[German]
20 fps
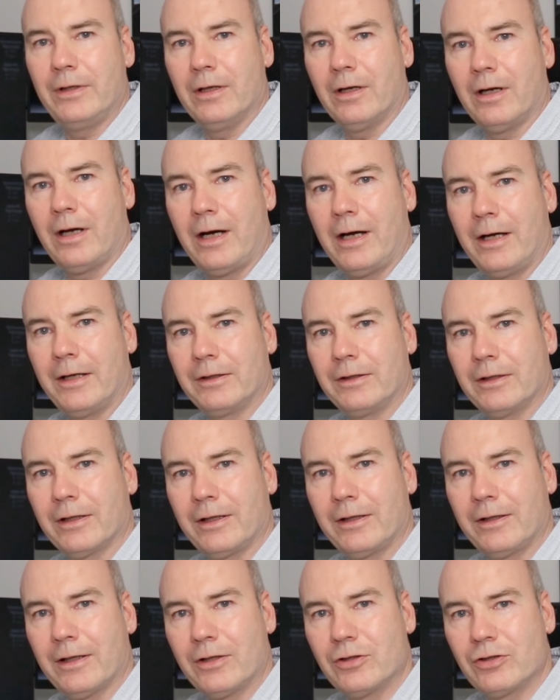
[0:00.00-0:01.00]
wir ein
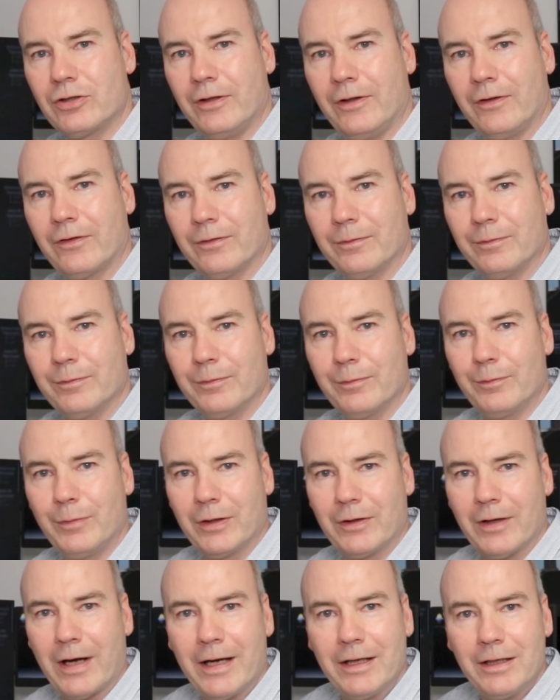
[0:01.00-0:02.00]
Gerät anschließen
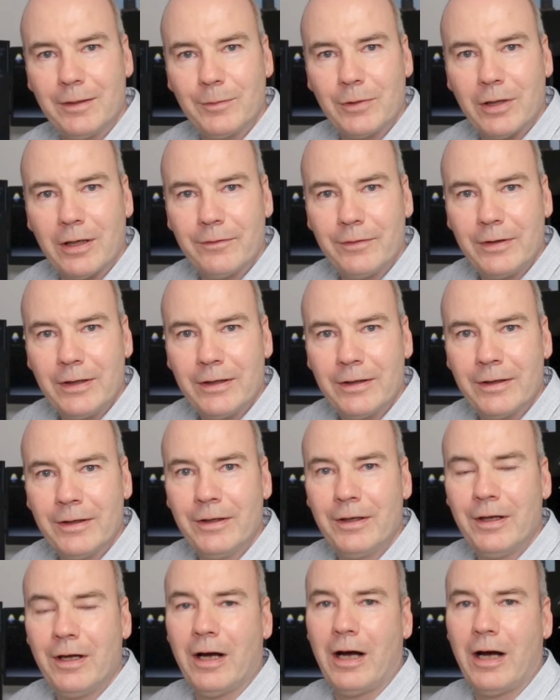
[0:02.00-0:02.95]
mit einem kW,